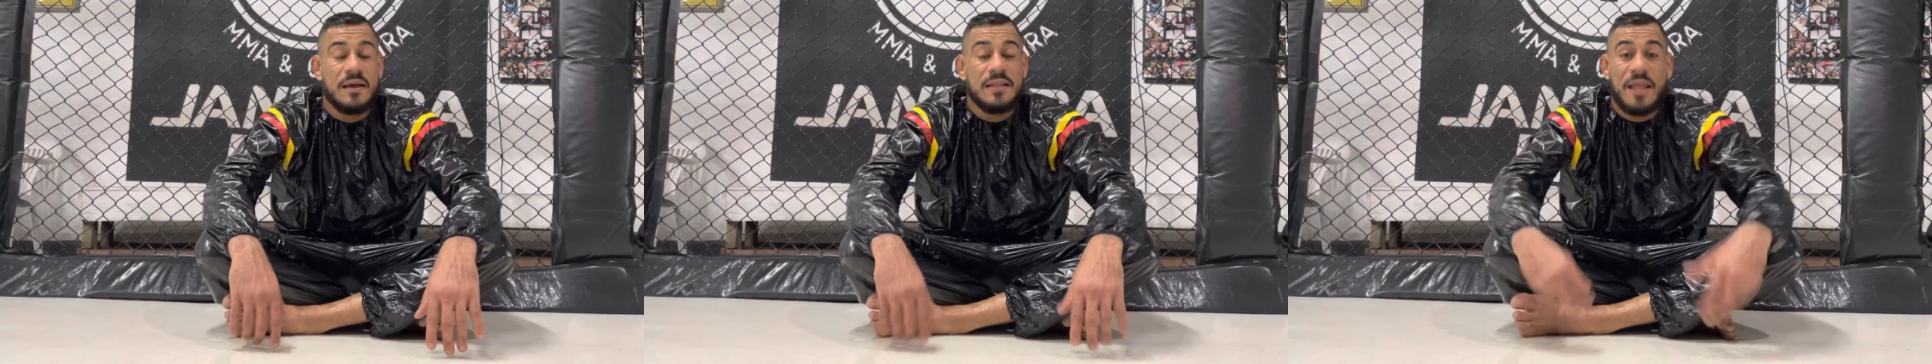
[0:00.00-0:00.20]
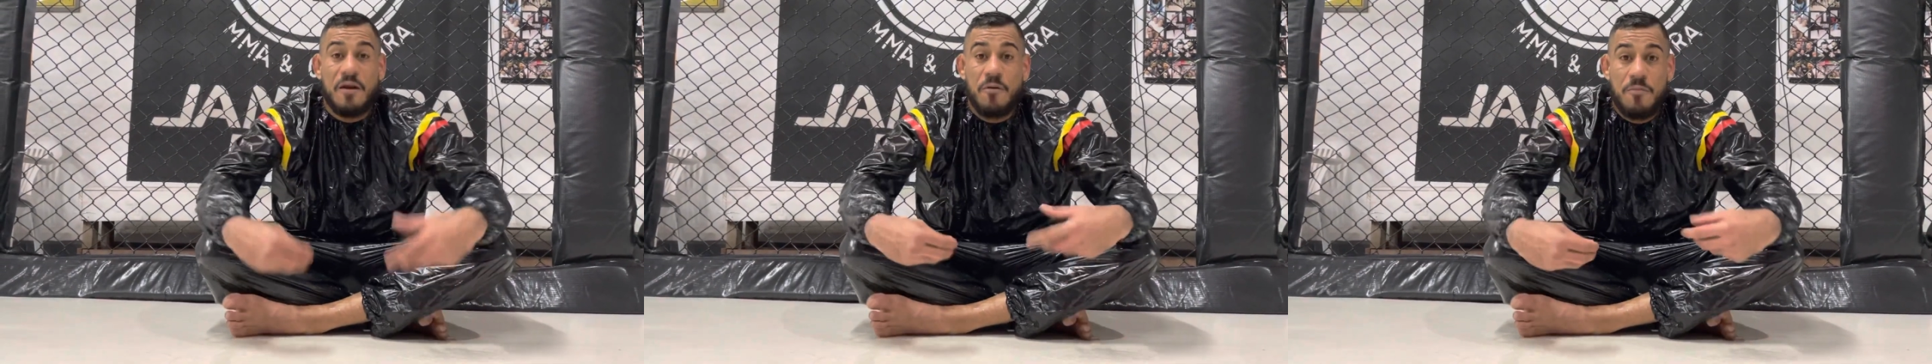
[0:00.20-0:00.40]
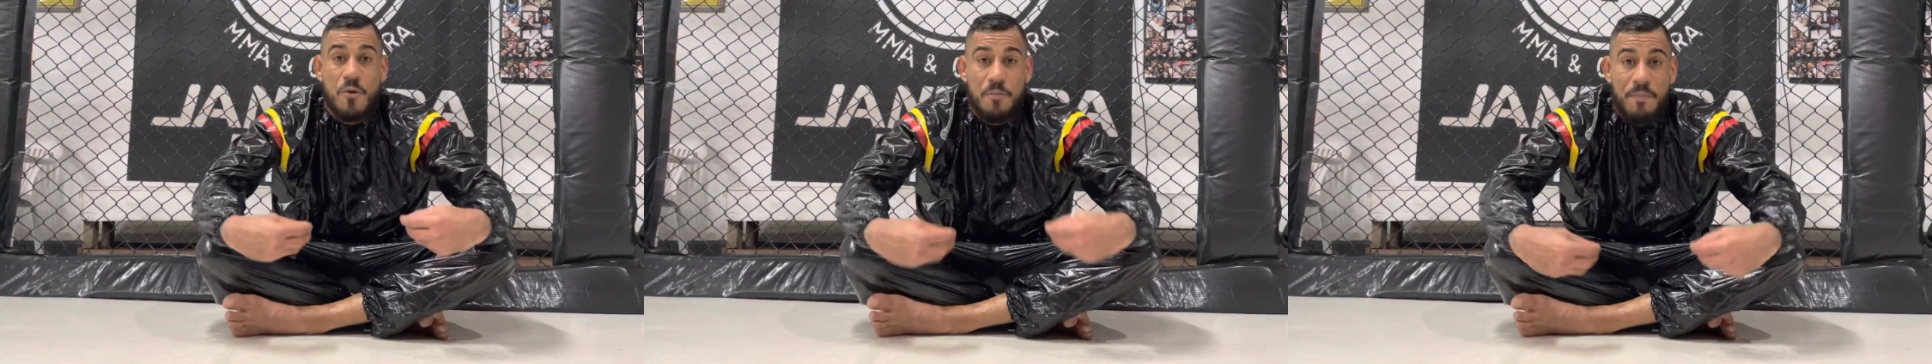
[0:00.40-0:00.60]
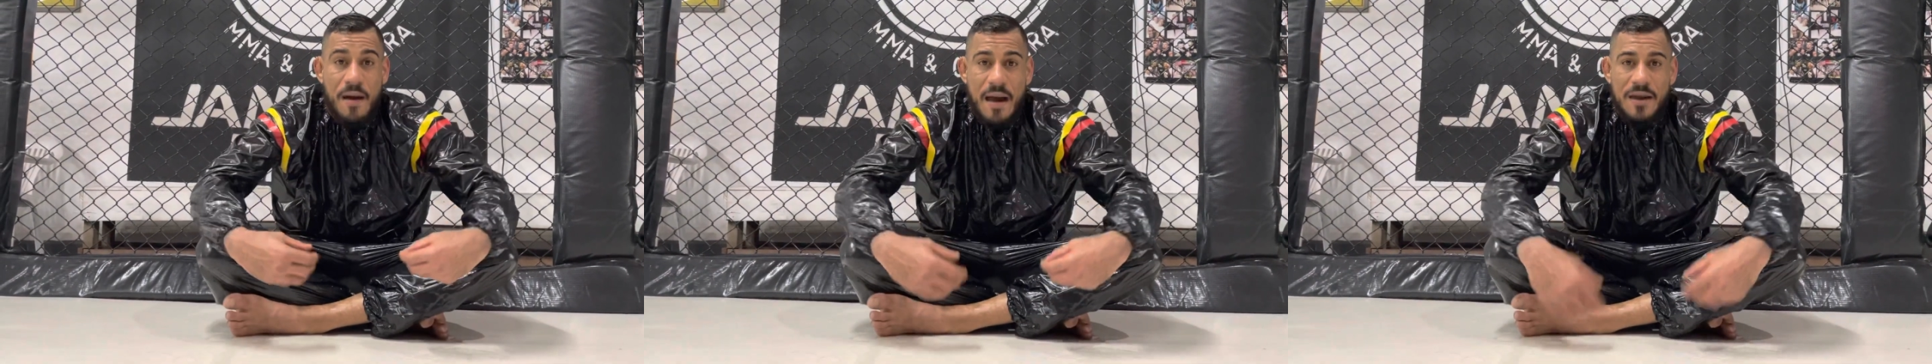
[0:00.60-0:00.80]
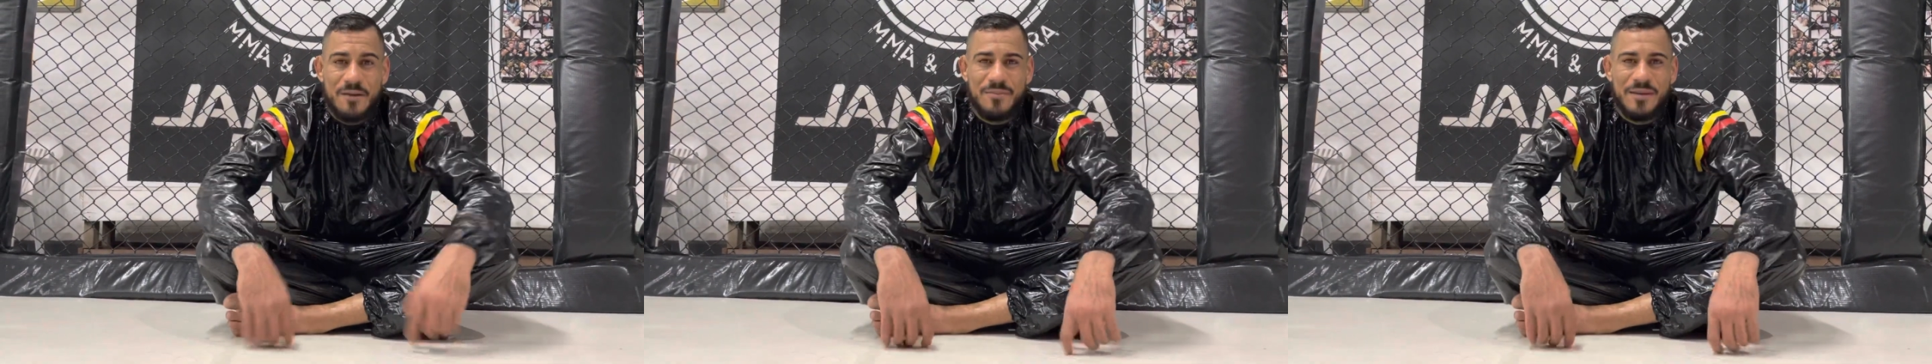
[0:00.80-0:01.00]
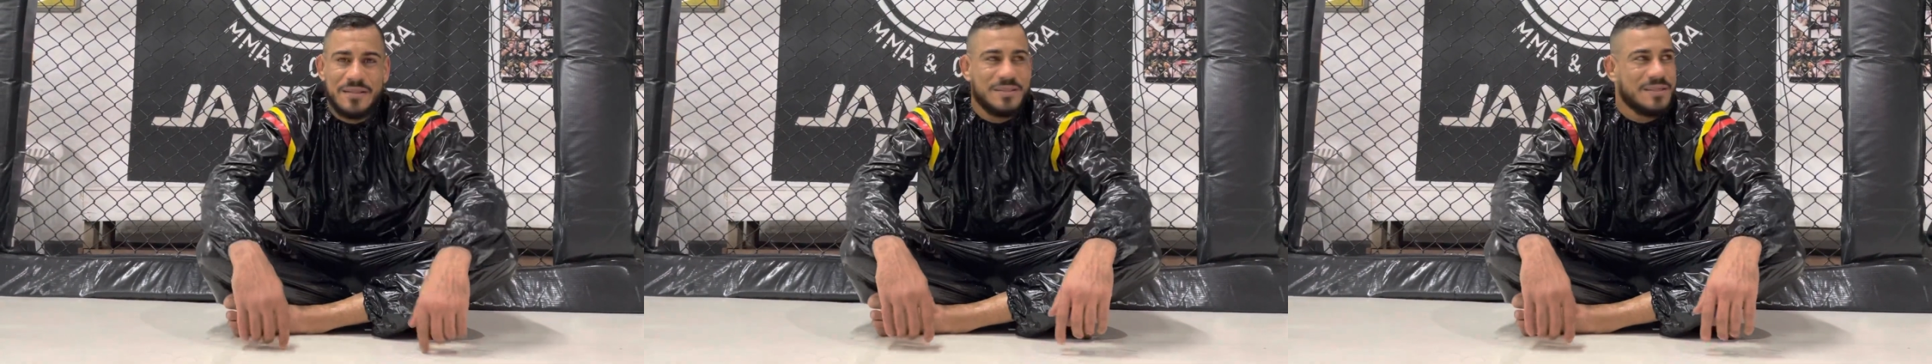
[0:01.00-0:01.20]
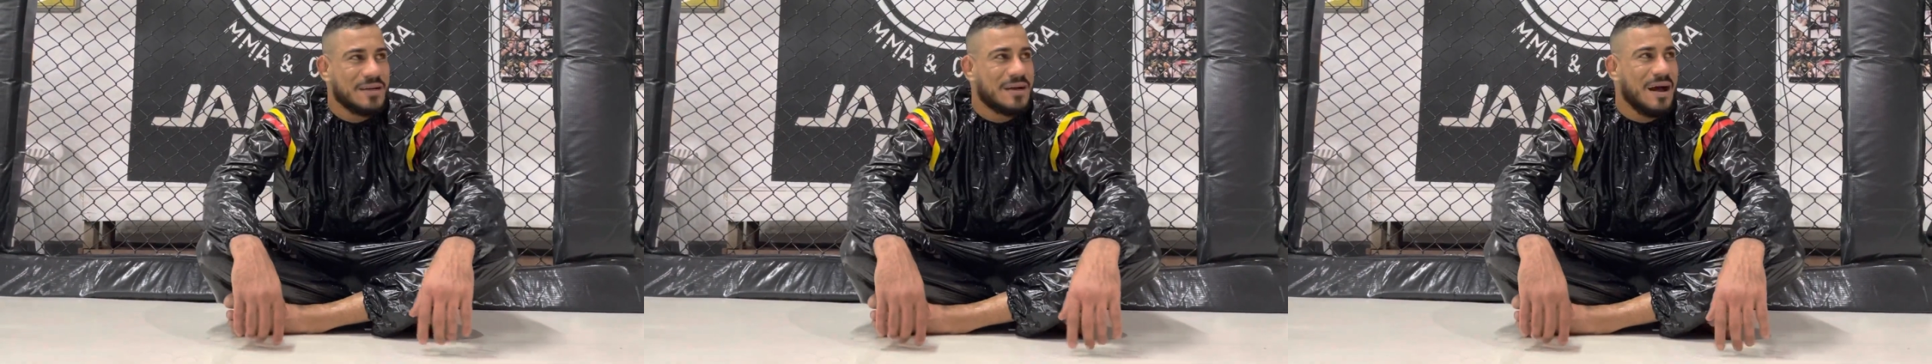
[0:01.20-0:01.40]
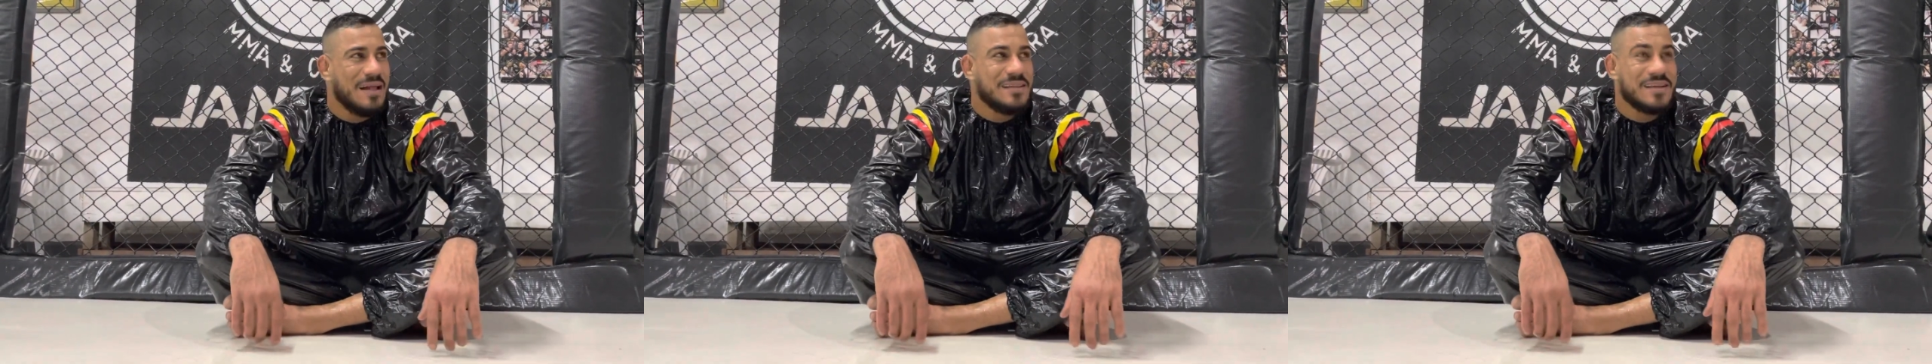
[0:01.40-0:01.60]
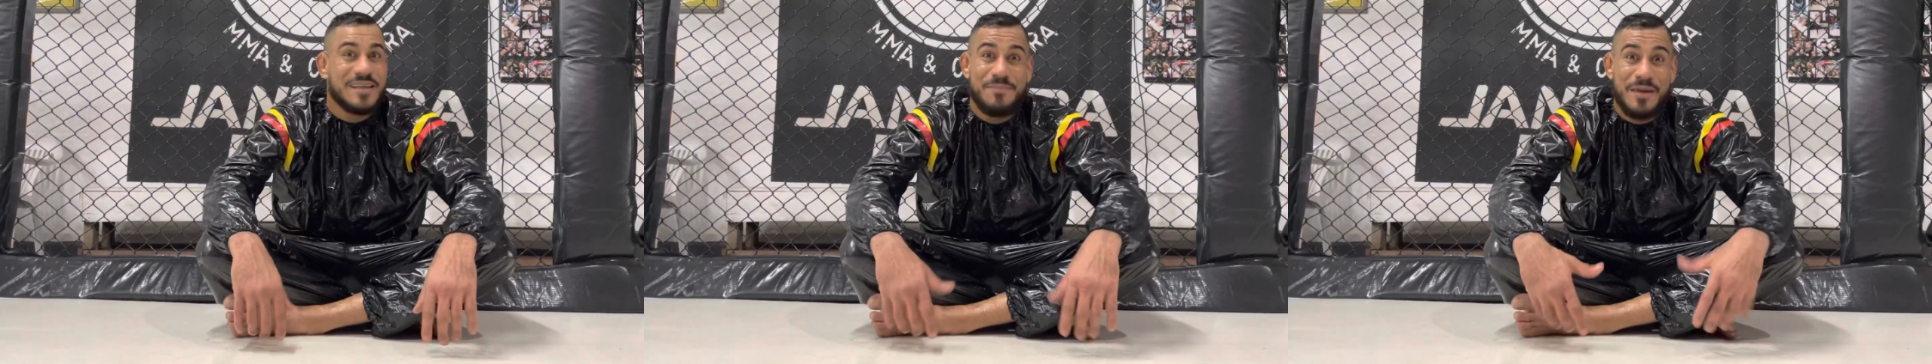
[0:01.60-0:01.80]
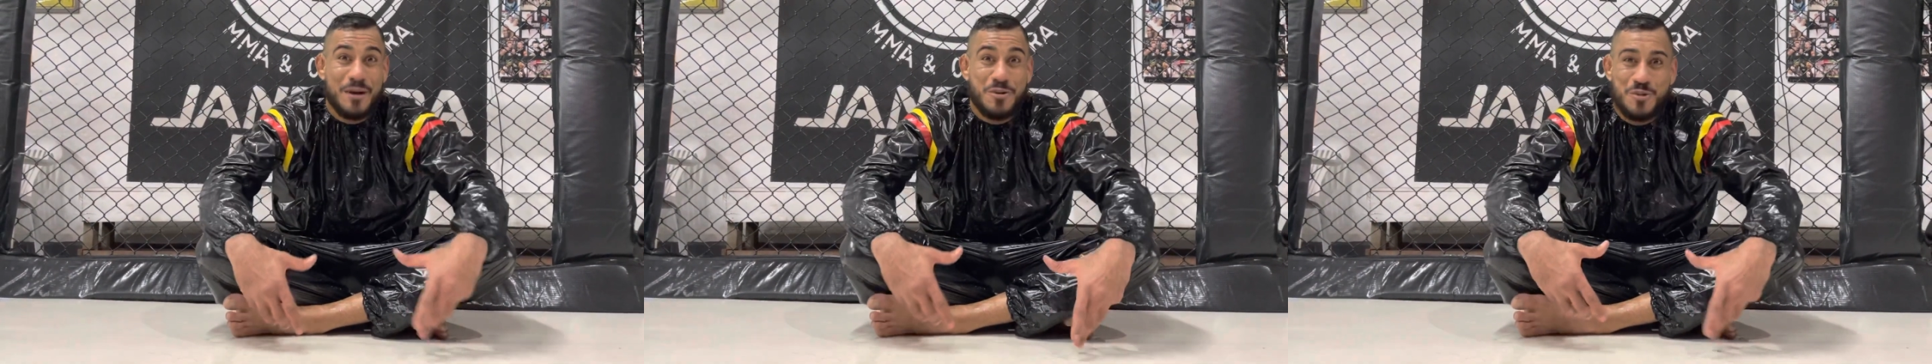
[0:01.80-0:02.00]
tem o meu pai, o Mestre Jangada, que
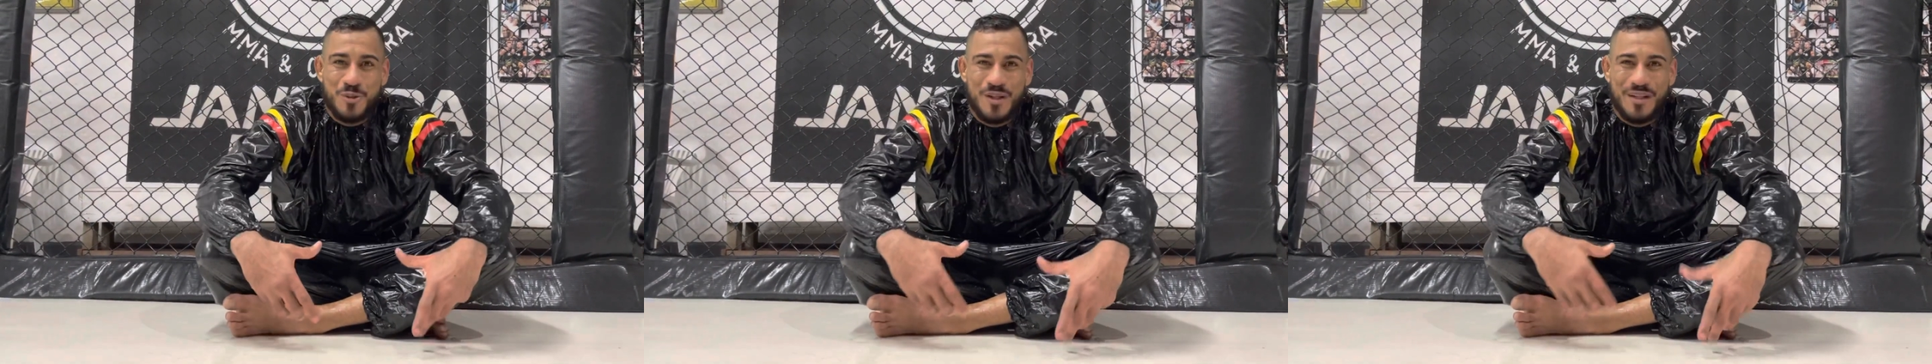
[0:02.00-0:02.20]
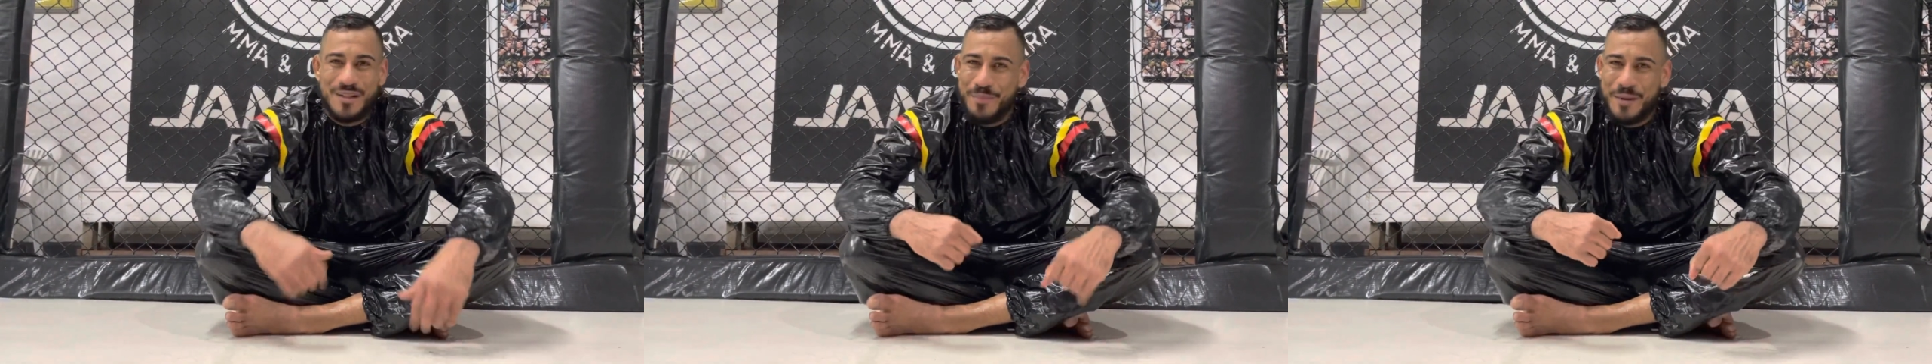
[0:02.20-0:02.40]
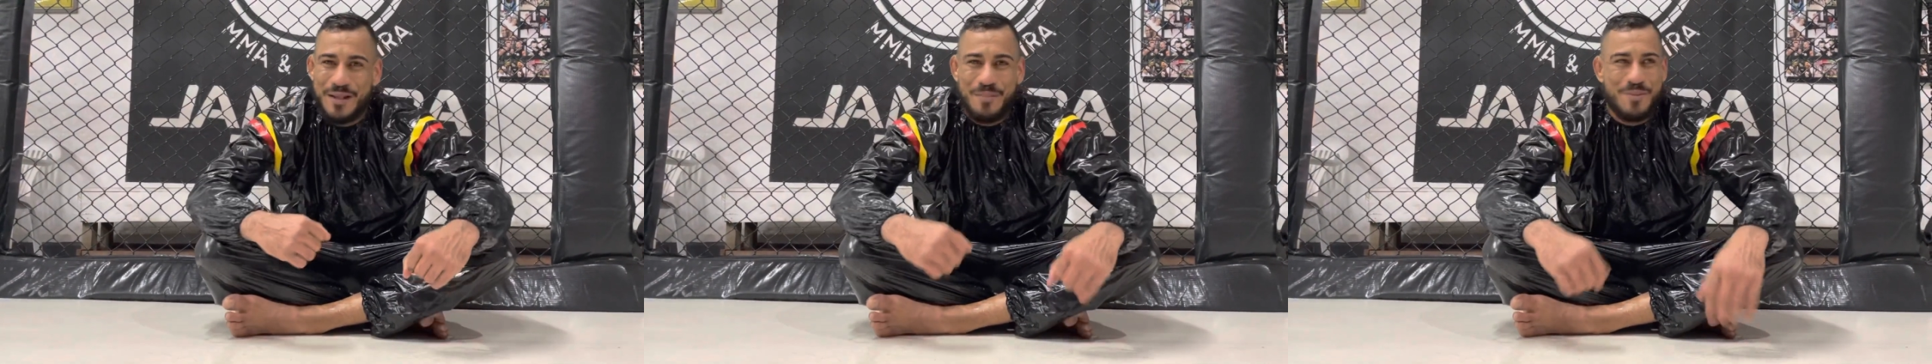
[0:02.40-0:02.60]
me ajuda também na